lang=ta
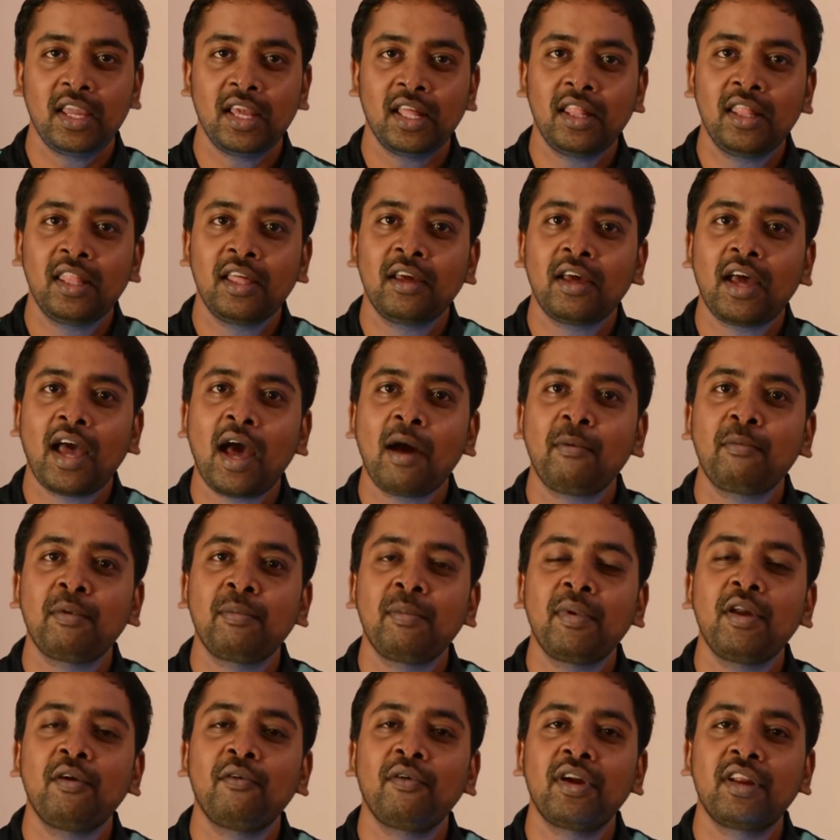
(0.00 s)
எந்த
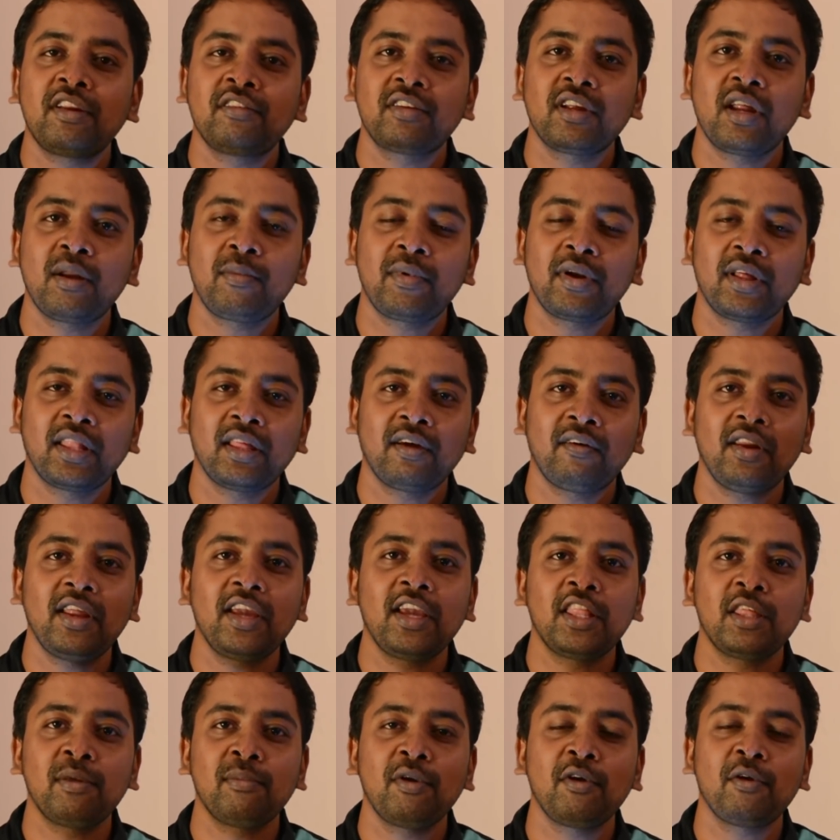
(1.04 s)
ஆப்புமே இவன் இன்ஸ்டால் பண்ண
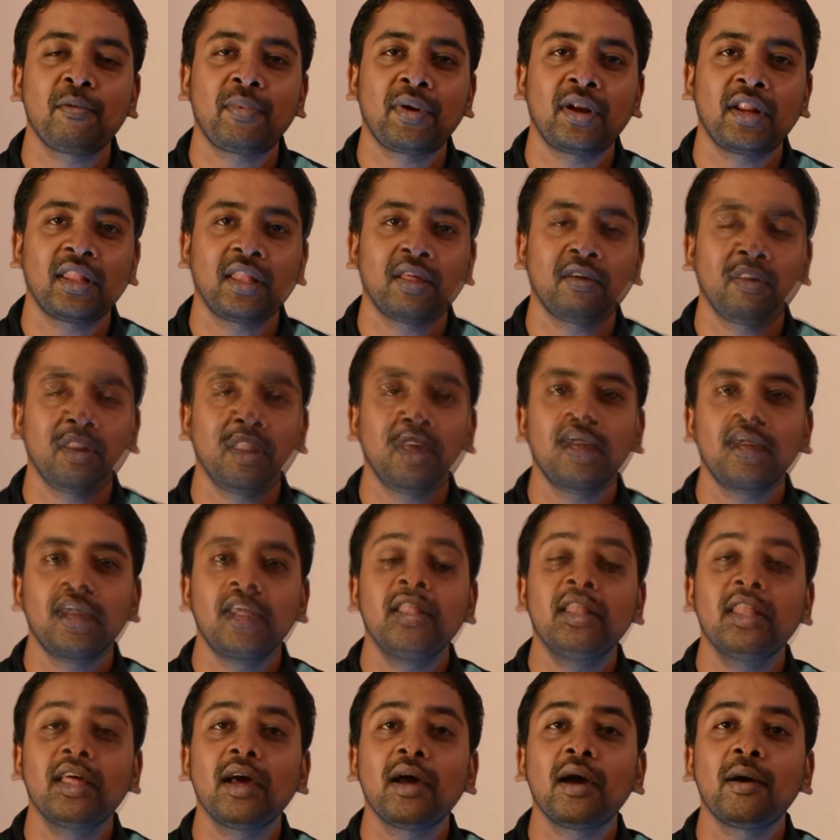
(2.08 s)
தேவையில்ல எதுவுமே இவன் பண்ண தேவையில்ல
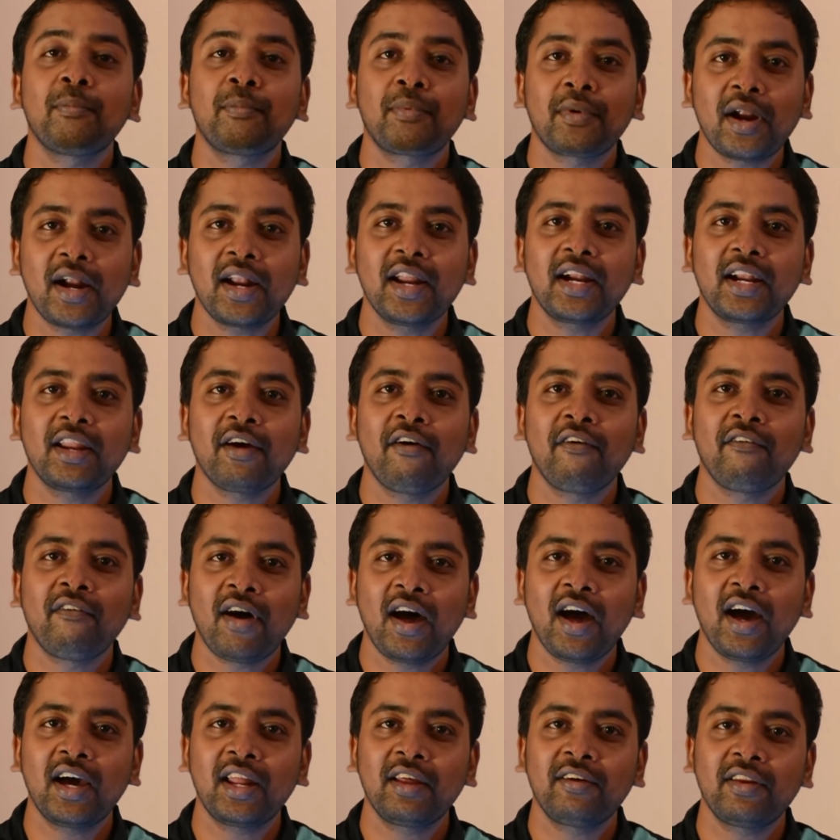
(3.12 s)
இந்த ப்ராடக்ட் அவன்
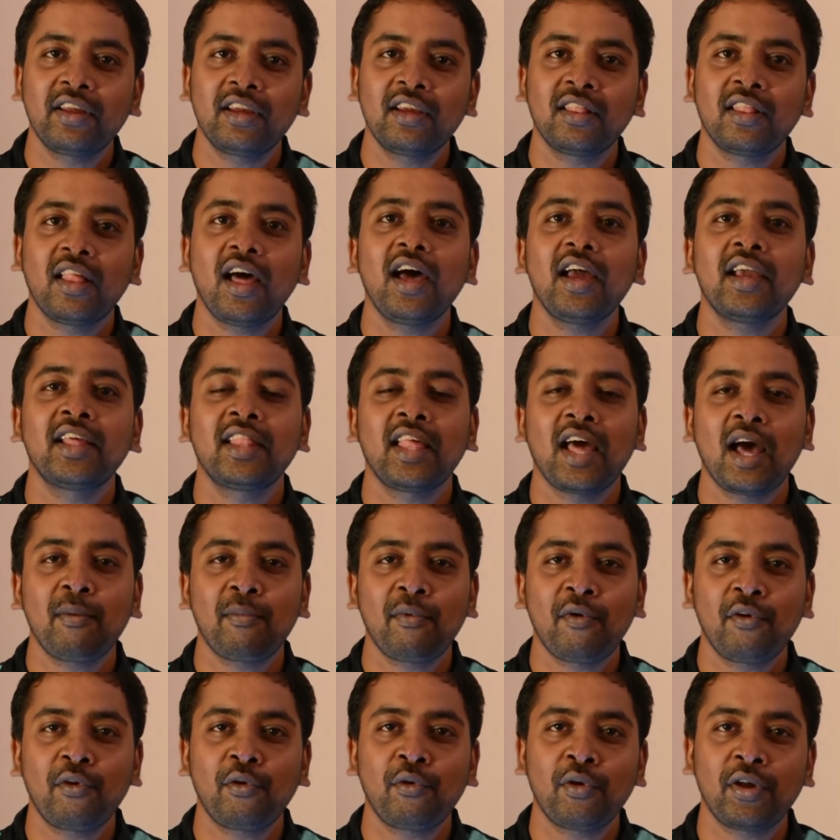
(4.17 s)
வாங்குற வரைக்கும் தான் இந்த
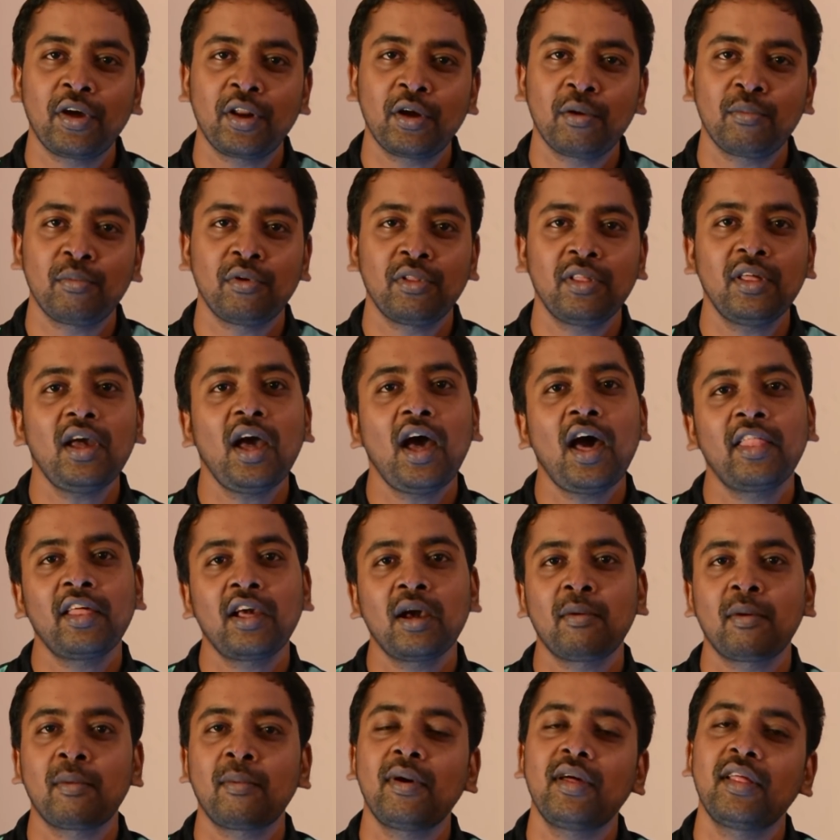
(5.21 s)
ஆப் அவனுக்கு கூட இருக்க போகுது
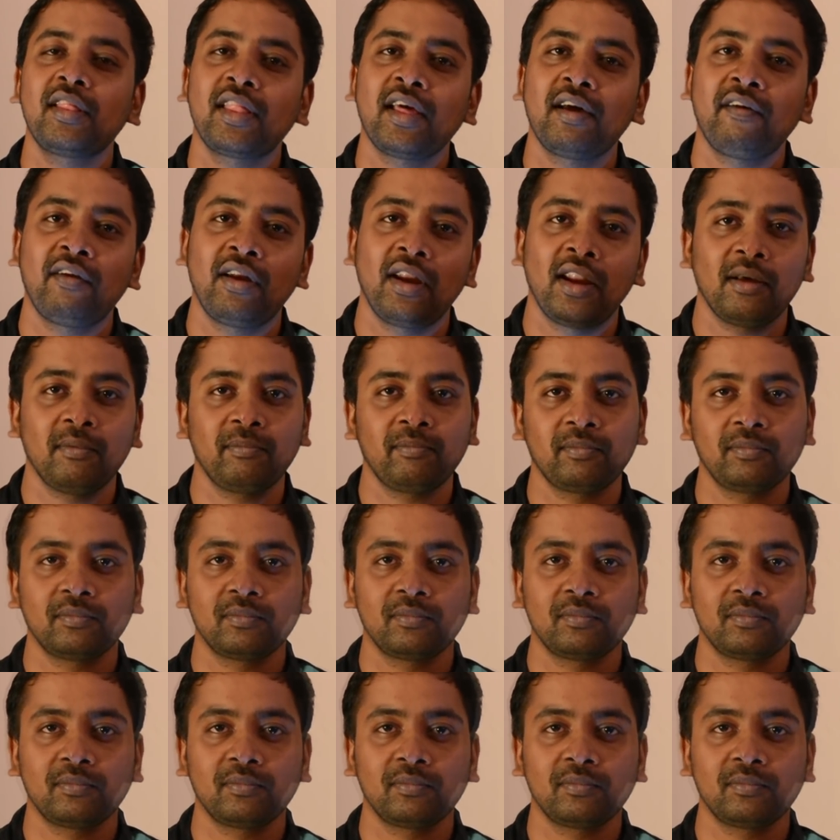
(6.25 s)
அதுக்கப்புறமா அது தேவையில்லை